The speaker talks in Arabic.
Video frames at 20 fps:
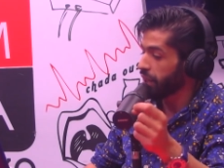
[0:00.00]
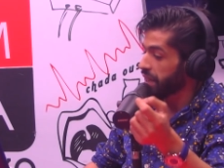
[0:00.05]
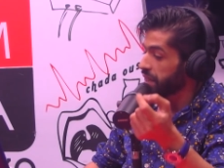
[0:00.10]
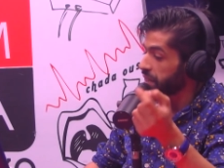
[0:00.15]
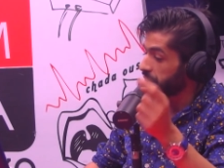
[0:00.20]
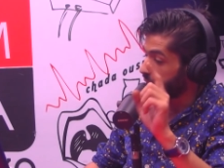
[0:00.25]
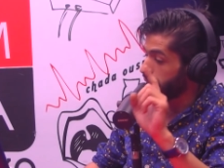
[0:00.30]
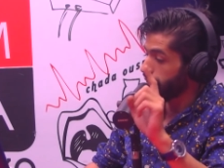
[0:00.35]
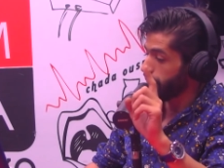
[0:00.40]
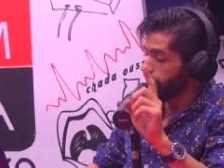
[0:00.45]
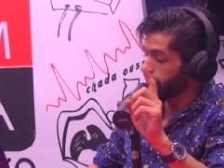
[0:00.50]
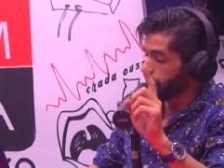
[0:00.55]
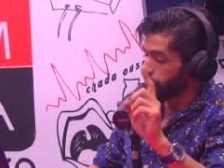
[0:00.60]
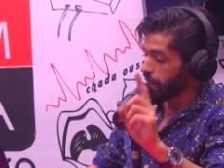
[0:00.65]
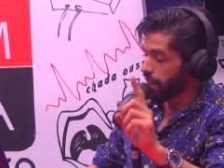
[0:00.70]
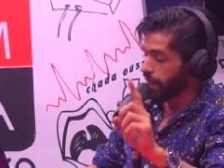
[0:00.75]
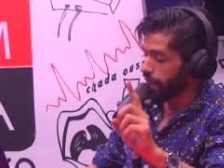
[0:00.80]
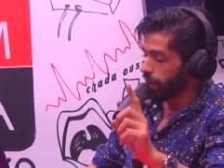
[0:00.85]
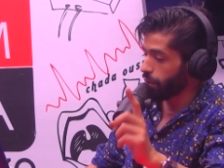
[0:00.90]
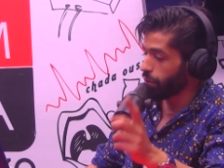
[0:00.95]
تكلمت
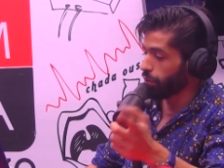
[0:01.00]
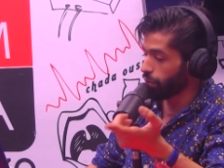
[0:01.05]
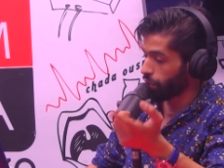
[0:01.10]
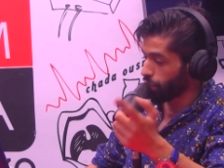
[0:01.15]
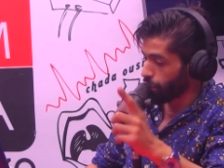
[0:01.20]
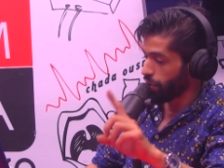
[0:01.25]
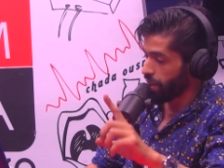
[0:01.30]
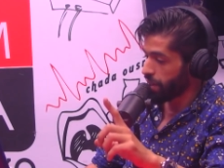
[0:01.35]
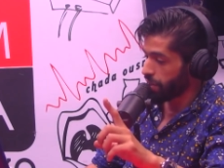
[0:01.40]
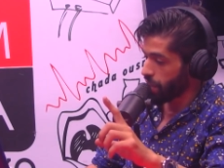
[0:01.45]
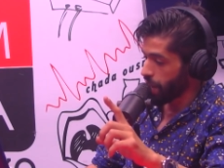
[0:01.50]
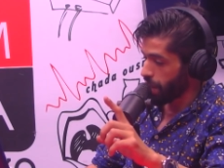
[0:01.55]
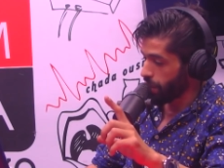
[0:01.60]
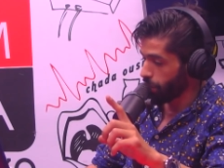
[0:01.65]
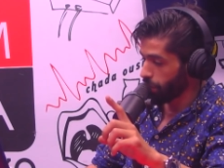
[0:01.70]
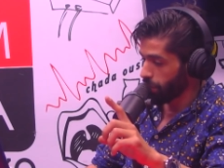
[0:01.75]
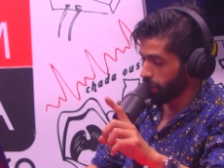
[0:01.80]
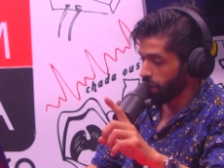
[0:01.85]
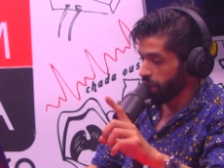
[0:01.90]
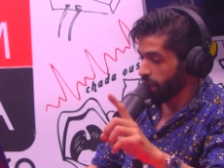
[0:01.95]
عليه والدوله
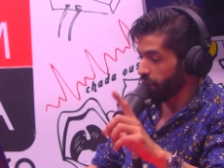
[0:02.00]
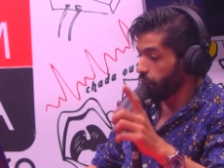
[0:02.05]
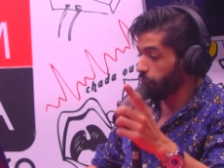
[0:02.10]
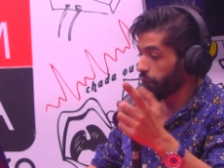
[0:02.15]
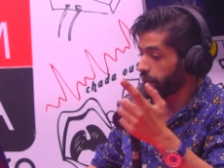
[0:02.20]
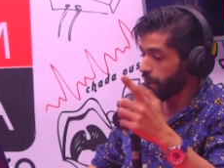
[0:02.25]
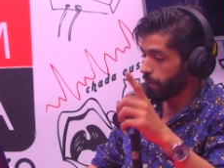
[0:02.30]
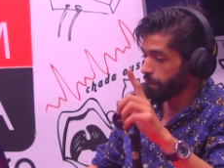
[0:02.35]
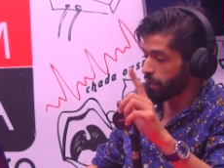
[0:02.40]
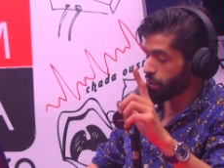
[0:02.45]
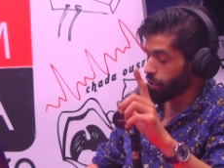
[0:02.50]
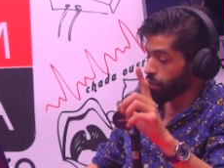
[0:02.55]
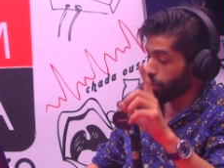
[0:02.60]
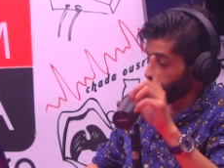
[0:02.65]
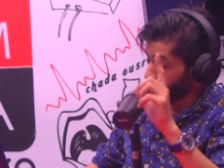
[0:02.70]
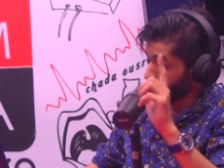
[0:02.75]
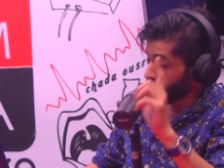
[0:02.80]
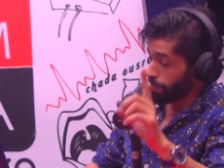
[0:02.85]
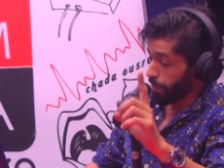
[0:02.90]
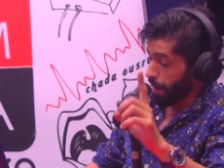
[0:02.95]
ديالو وهي باش
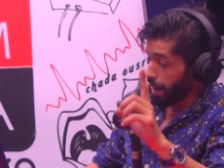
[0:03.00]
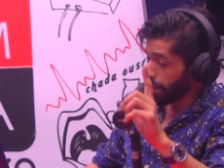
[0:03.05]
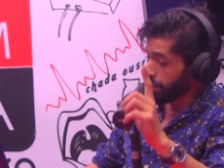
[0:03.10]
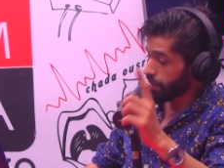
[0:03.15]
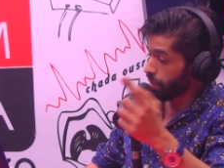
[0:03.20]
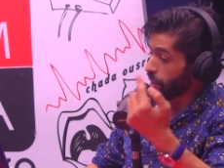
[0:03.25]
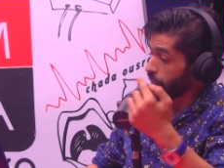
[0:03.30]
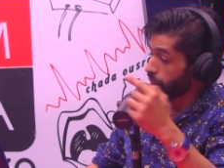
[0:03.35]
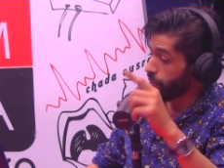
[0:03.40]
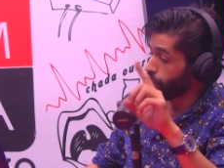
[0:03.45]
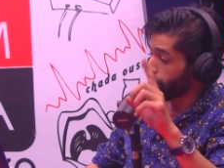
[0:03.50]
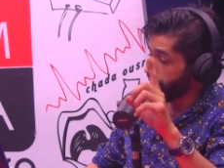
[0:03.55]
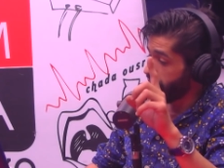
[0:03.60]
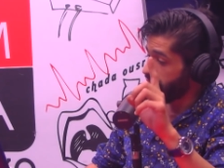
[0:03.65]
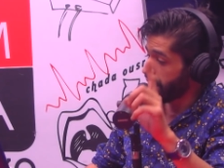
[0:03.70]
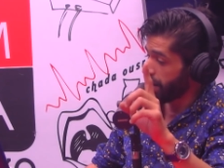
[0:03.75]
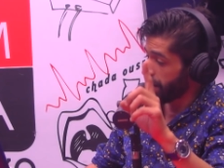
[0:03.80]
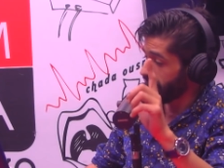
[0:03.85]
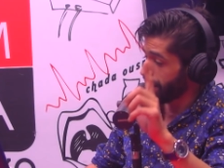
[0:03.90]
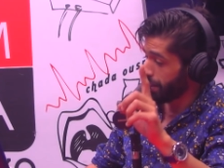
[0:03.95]
اوروبا تحلوا لها
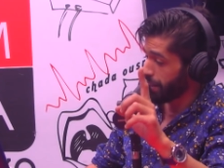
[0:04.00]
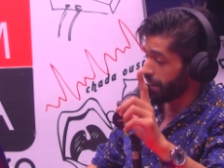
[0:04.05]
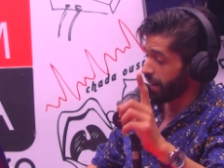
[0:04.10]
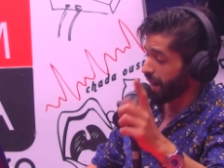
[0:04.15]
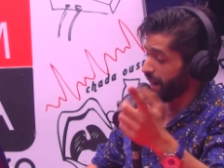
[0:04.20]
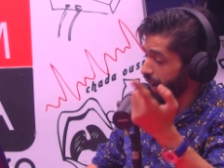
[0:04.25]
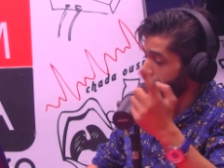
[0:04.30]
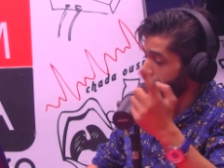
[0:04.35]
العينين على